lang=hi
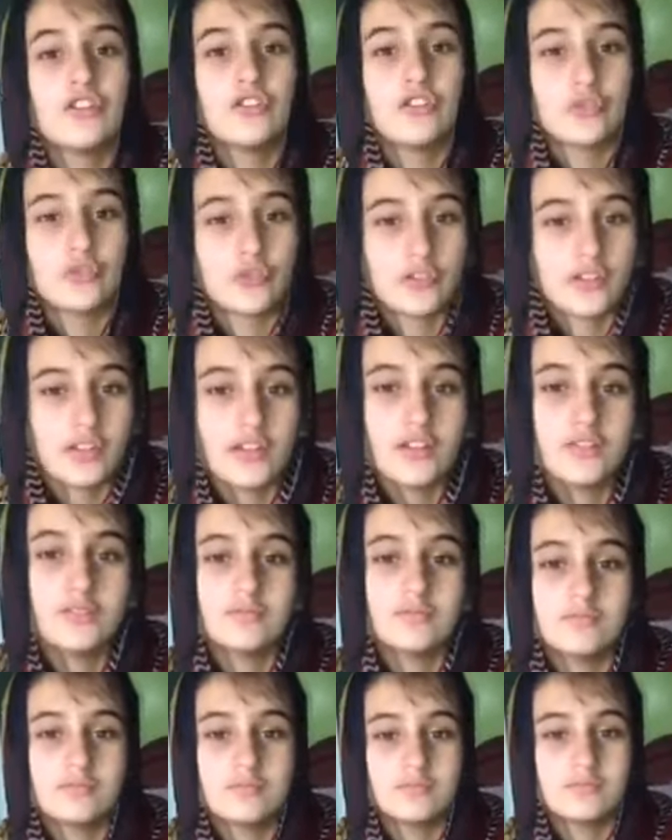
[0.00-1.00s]

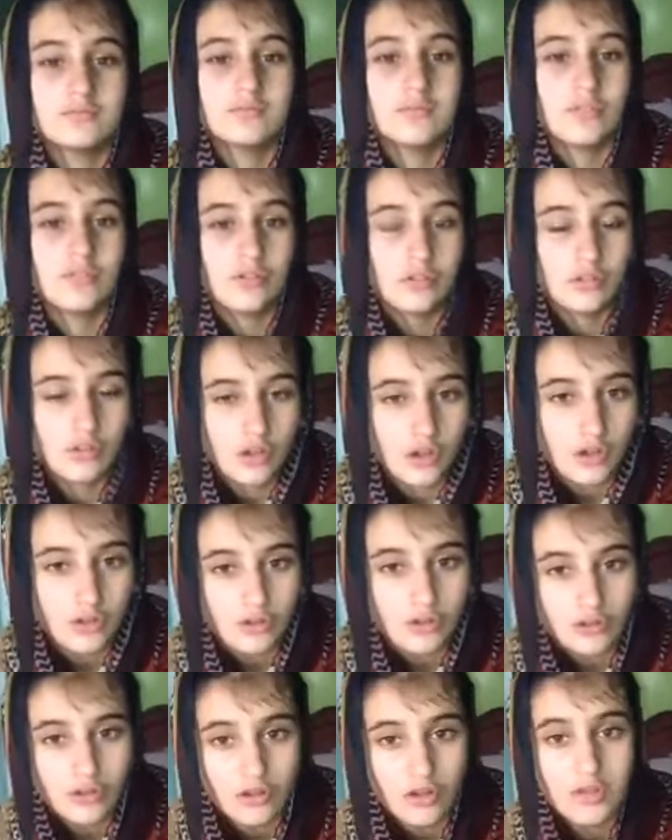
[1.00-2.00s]
शुक्रिया
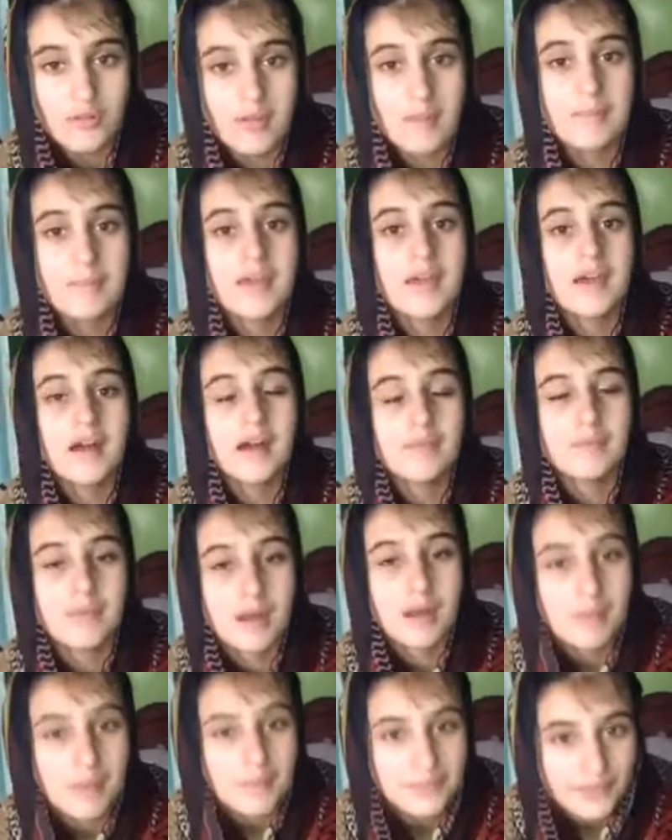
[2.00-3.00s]
और अपने
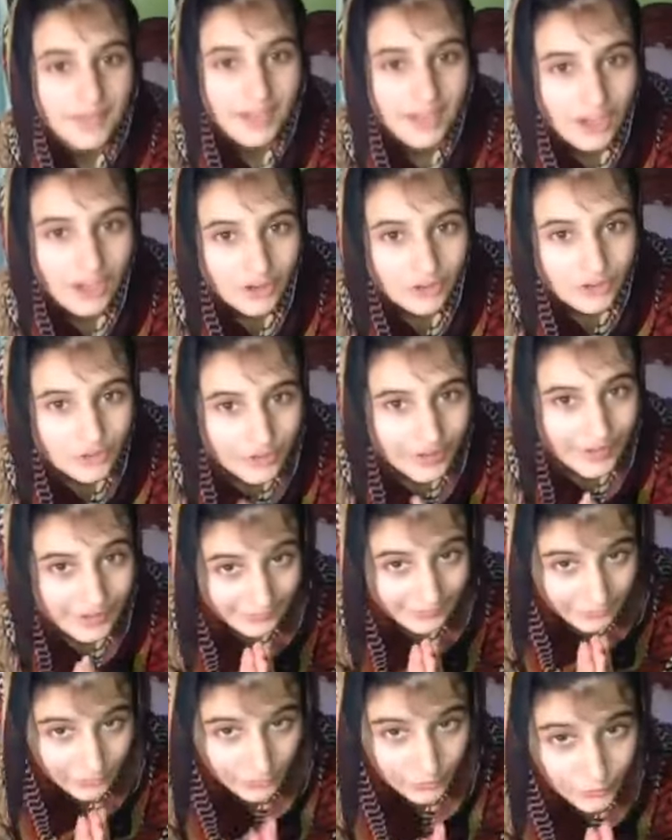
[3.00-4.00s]
माँ बाप से हर जगह
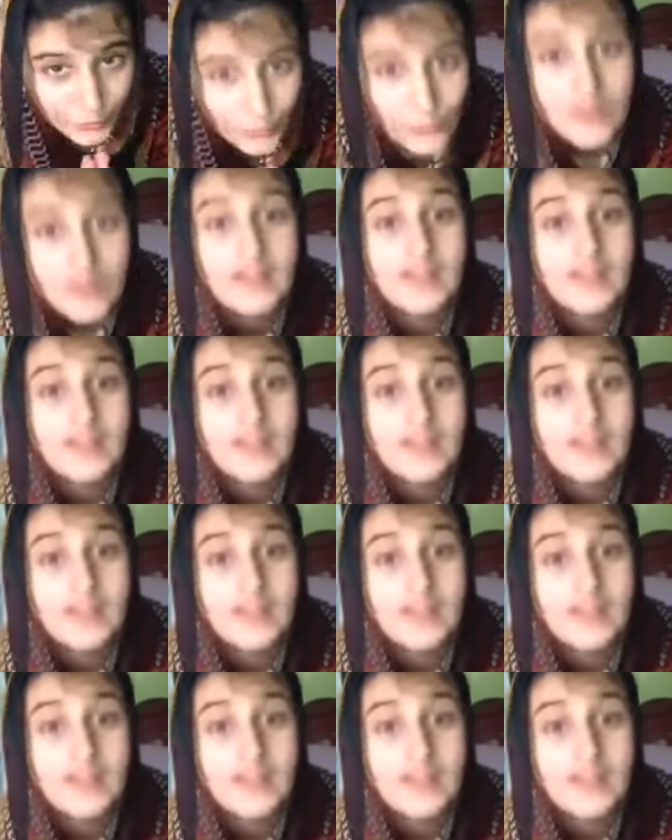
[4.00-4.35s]
कहती हूँ